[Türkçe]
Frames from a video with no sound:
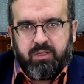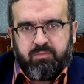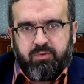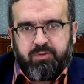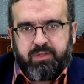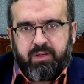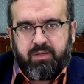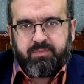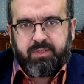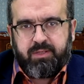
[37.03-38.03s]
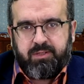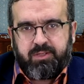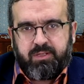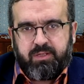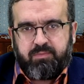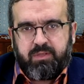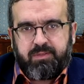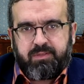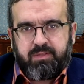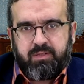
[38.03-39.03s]
Muhterem
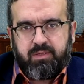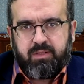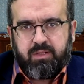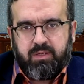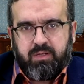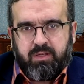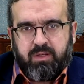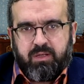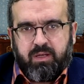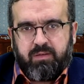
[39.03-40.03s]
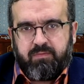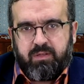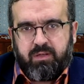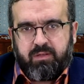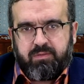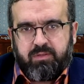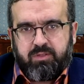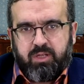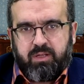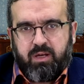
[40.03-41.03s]
seyircilerimiz, Evvelen
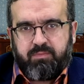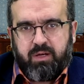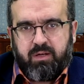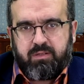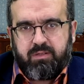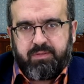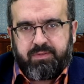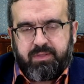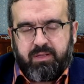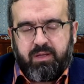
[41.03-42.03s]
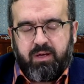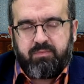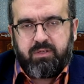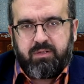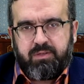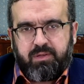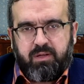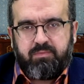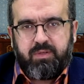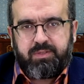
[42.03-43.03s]
Cenab-ı Hakk'ın selamı,
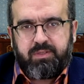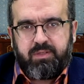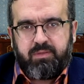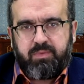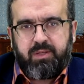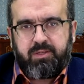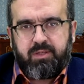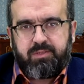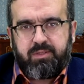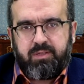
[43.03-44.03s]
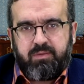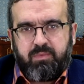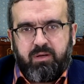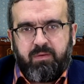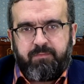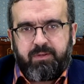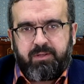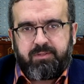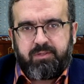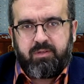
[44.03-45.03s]
rahmeti, bereketi,
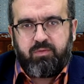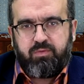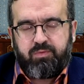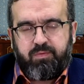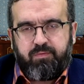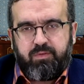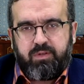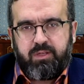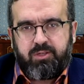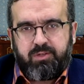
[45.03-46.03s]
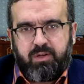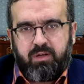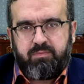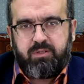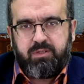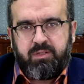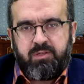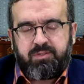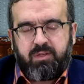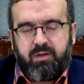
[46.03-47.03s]
mağfireti, lütfu, ikramı,
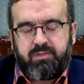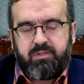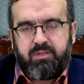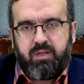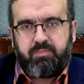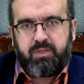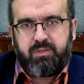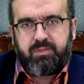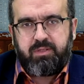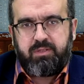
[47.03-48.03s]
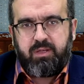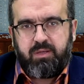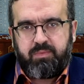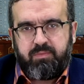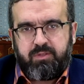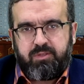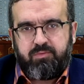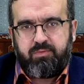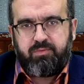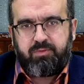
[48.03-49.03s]
ihsanı hepinizin, hepimizin
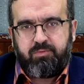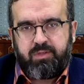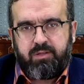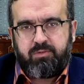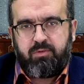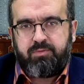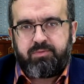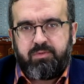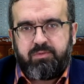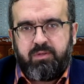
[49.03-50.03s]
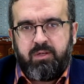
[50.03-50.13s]
üzerine olsun.